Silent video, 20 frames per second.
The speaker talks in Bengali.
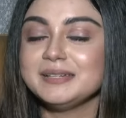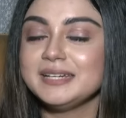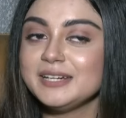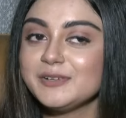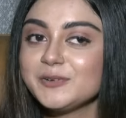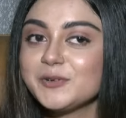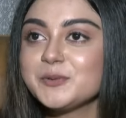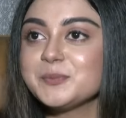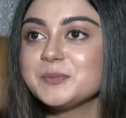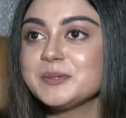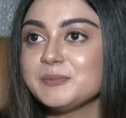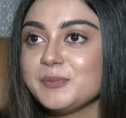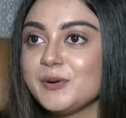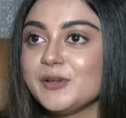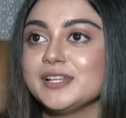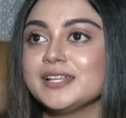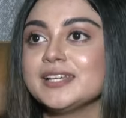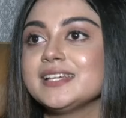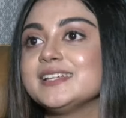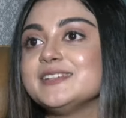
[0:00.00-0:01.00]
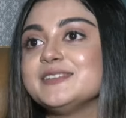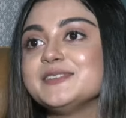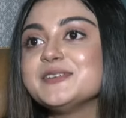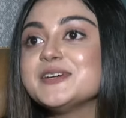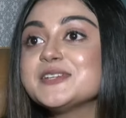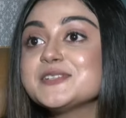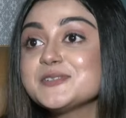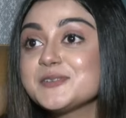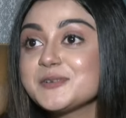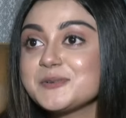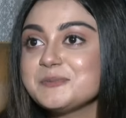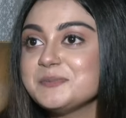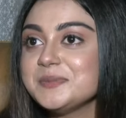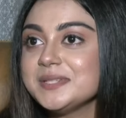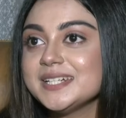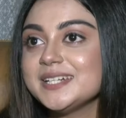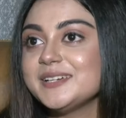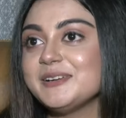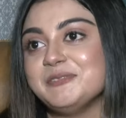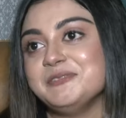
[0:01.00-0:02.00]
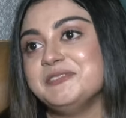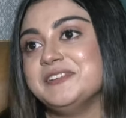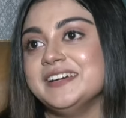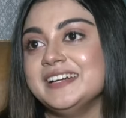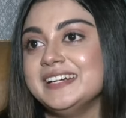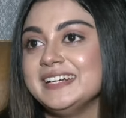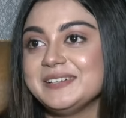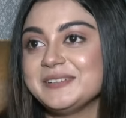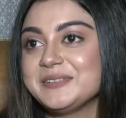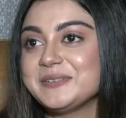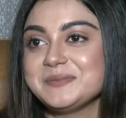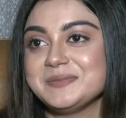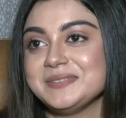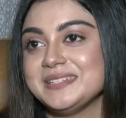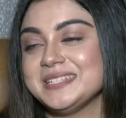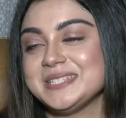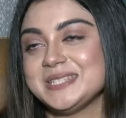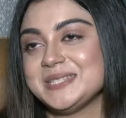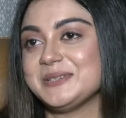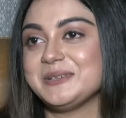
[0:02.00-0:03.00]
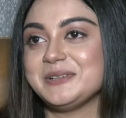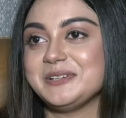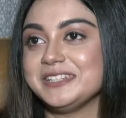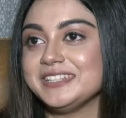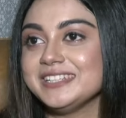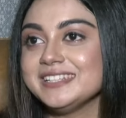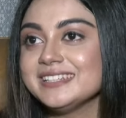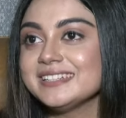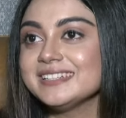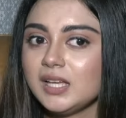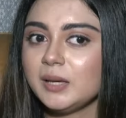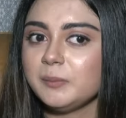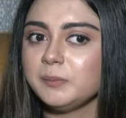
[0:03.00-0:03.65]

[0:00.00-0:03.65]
এরকমই বলে কিন্তু আসলে এরকম বিয়ের অফার এরকম কিছু হয়নি